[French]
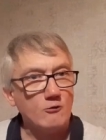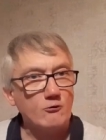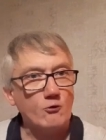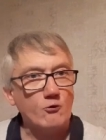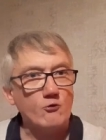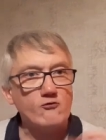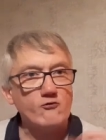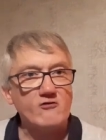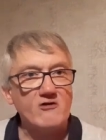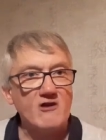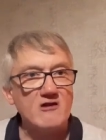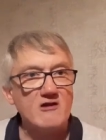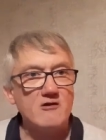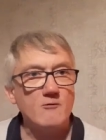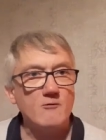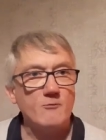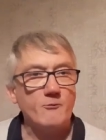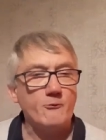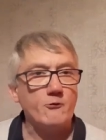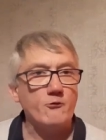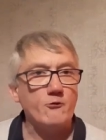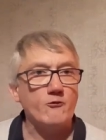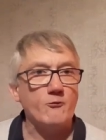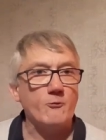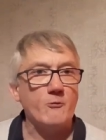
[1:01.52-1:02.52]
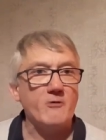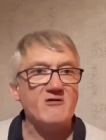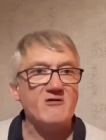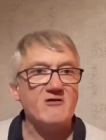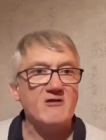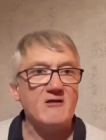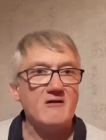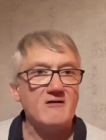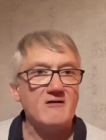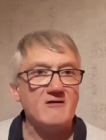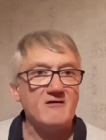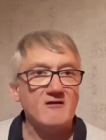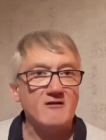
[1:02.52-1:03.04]
l'autre chaîne plus
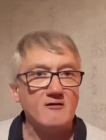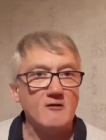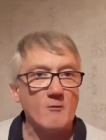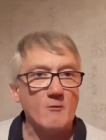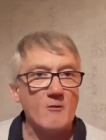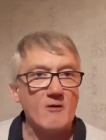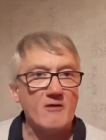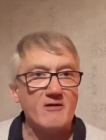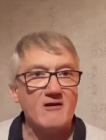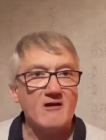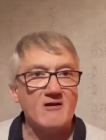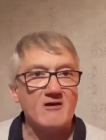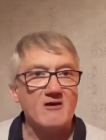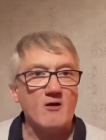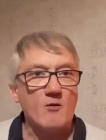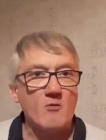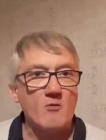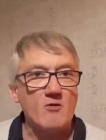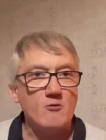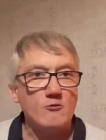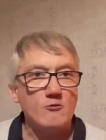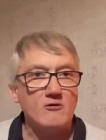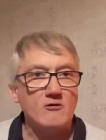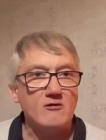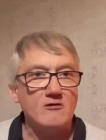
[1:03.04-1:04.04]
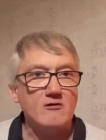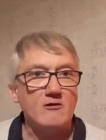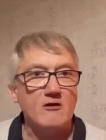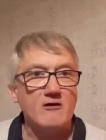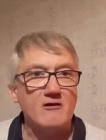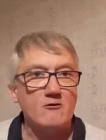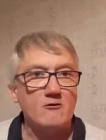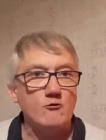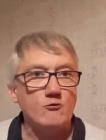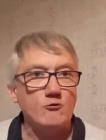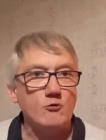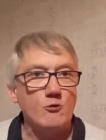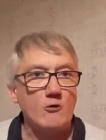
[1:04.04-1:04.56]
spécialisée dans ma dernière minute et dans
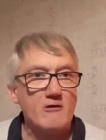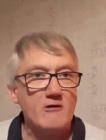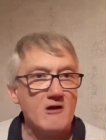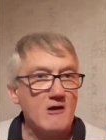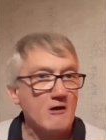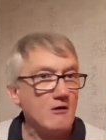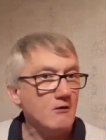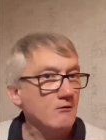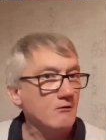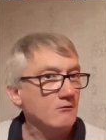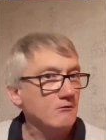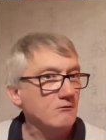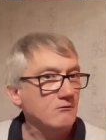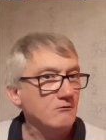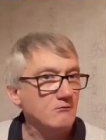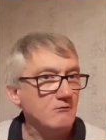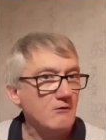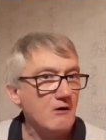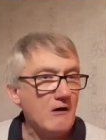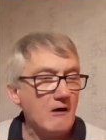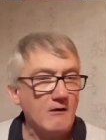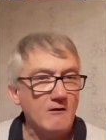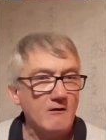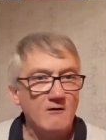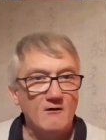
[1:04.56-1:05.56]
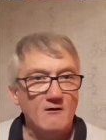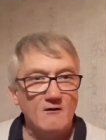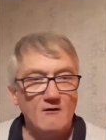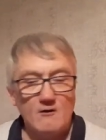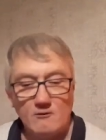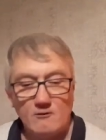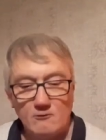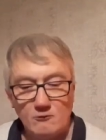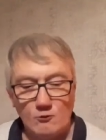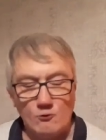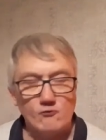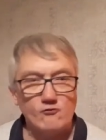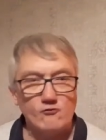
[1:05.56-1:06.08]
les tutoriels. Voilà.
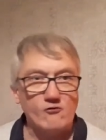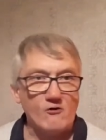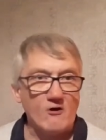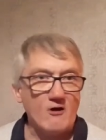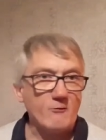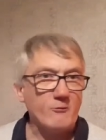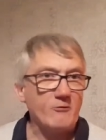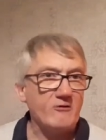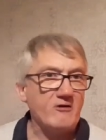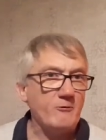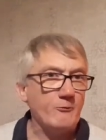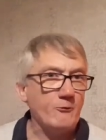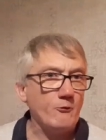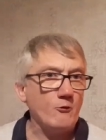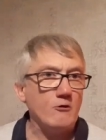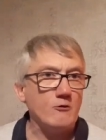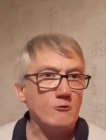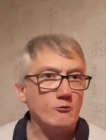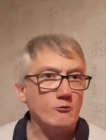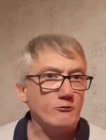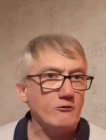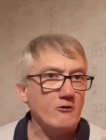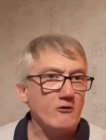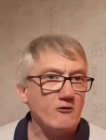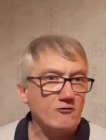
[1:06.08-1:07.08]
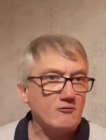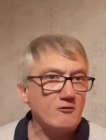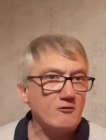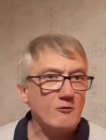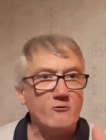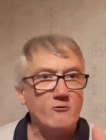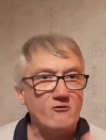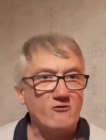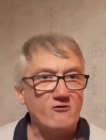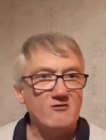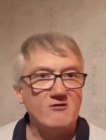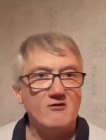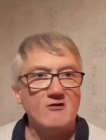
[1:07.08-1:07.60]
Donc j'ai un petit peu écouté ce qu'on
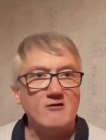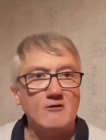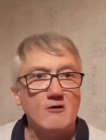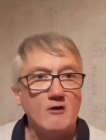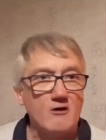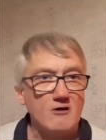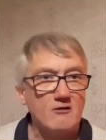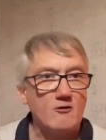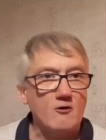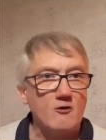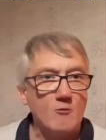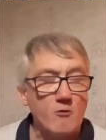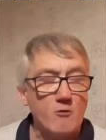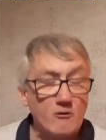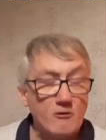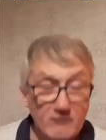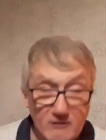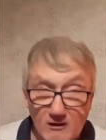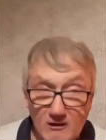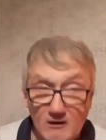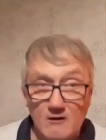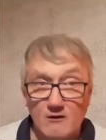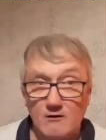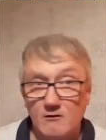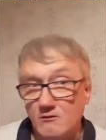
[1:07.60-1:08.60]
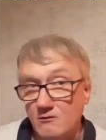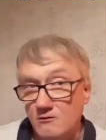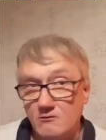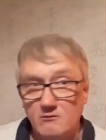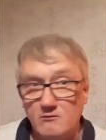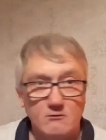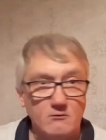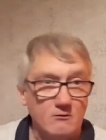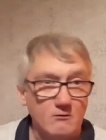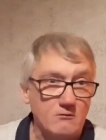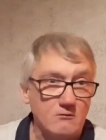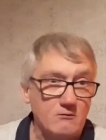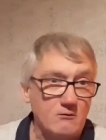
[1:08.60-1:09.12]
me disait dans les commentaires.
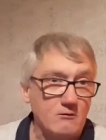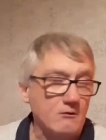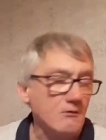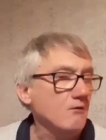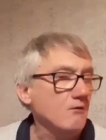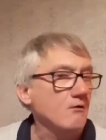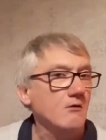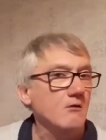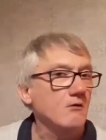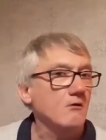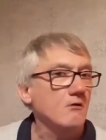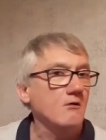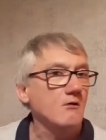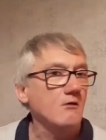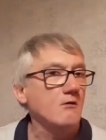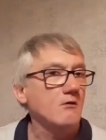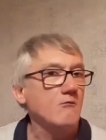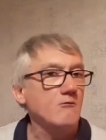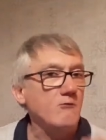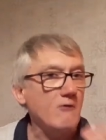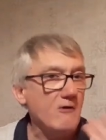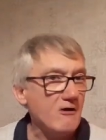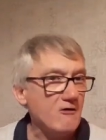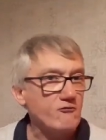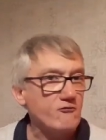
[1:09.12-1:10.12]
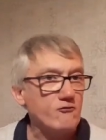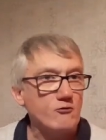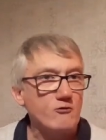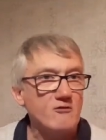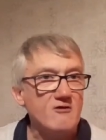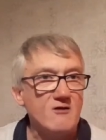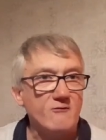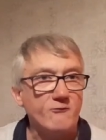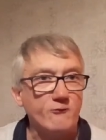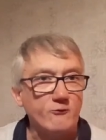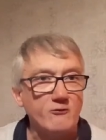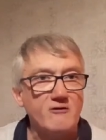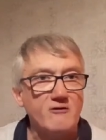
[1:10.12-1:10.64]
donc voilà, je
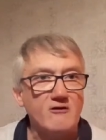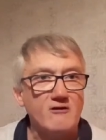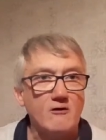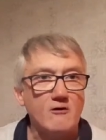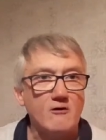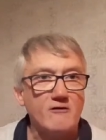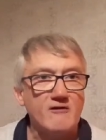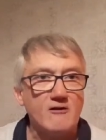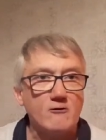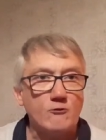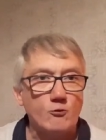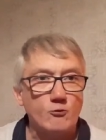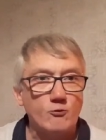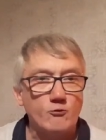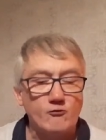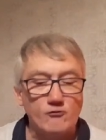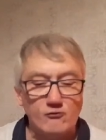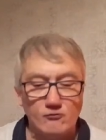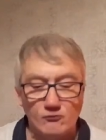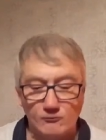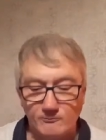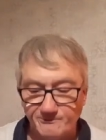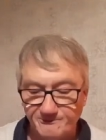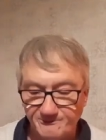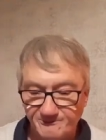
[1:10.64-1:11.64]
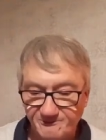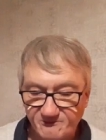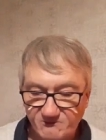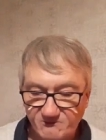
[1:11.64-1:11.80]
tenais à vous le dire en introduction.